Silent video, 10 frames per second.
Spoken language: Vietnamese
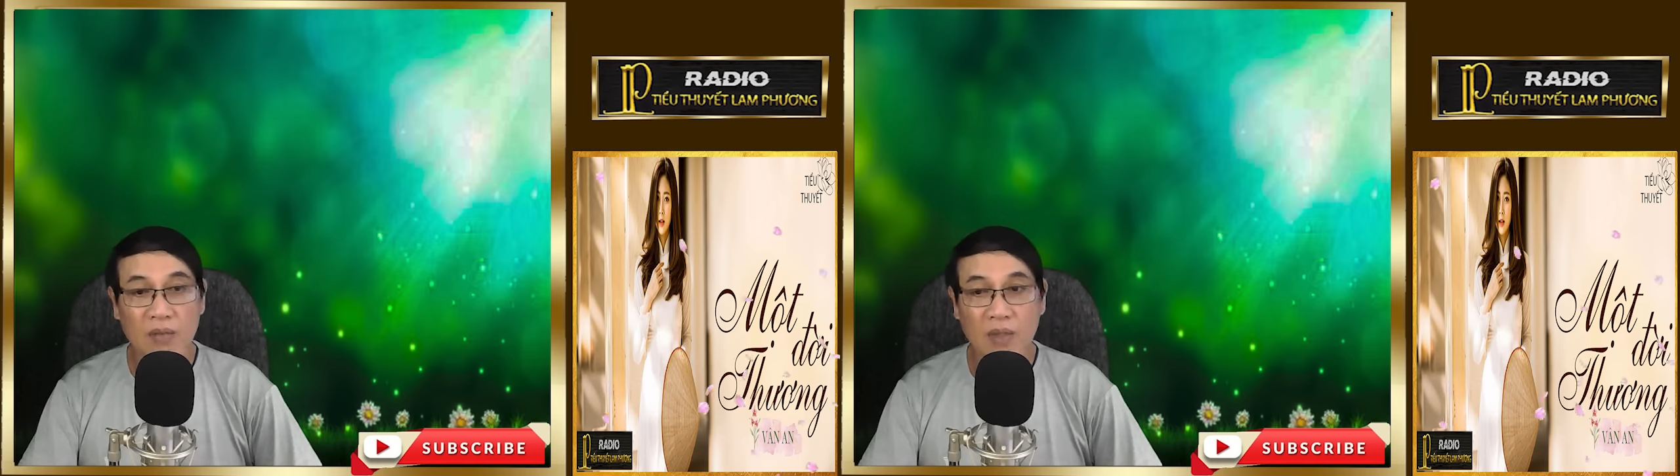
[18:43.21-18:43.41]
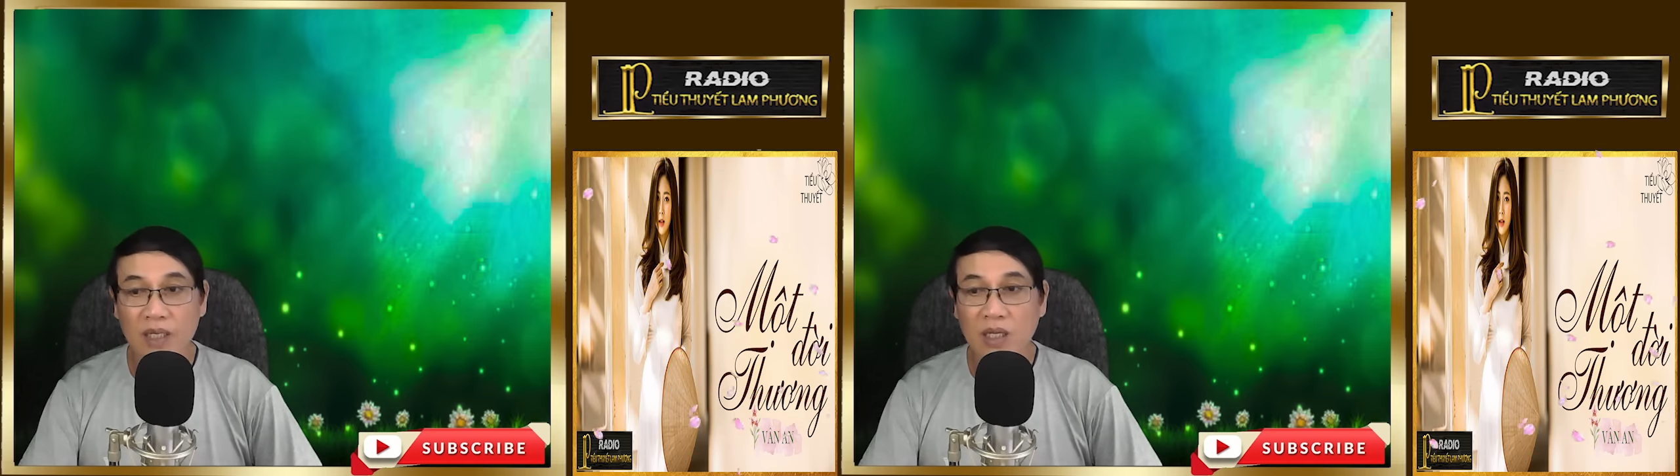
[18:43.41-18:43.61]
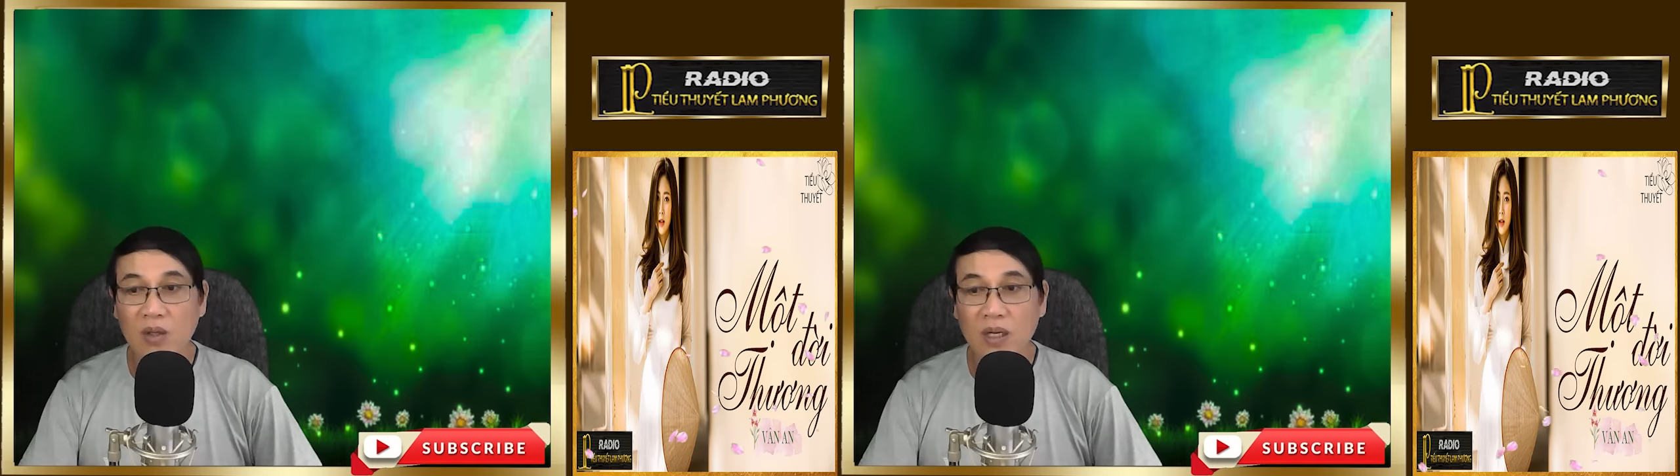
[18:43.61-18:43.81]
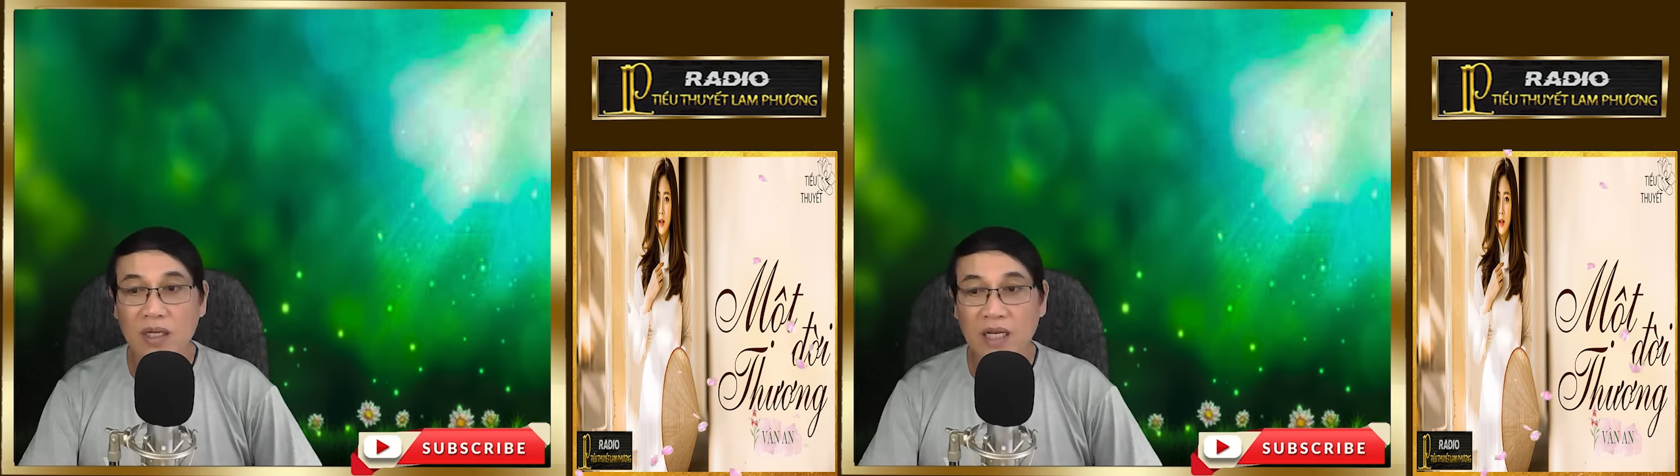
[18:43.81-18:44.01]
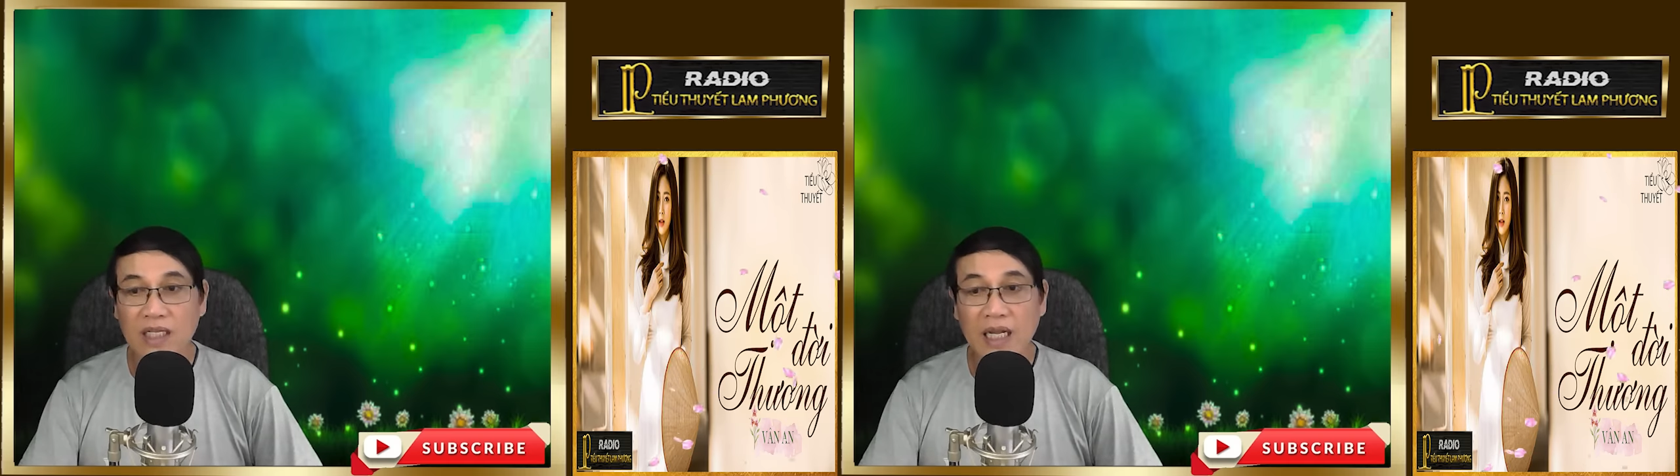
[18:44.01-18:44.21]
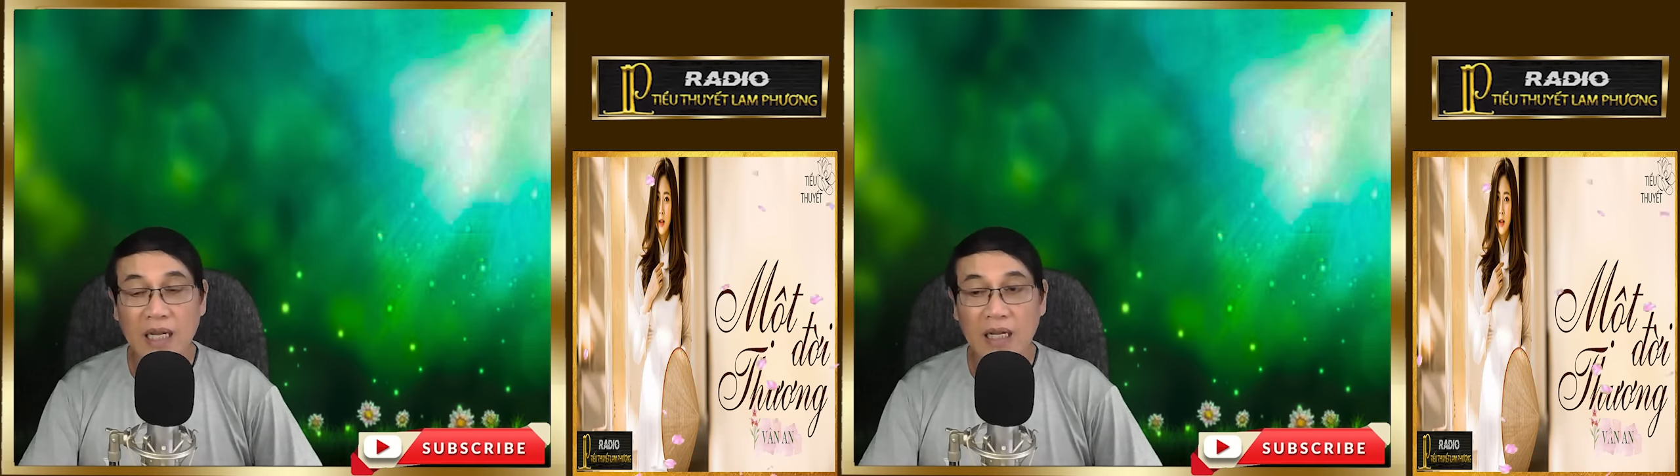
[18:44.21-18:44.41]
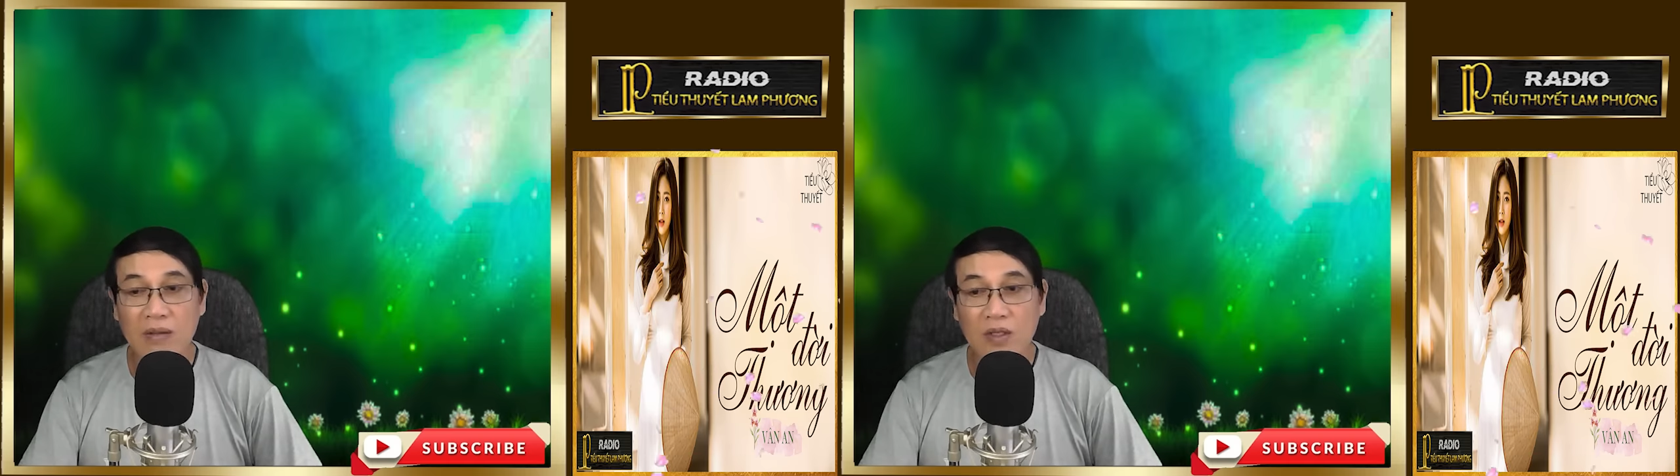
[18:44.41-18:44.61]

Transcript: mà khiến con người ta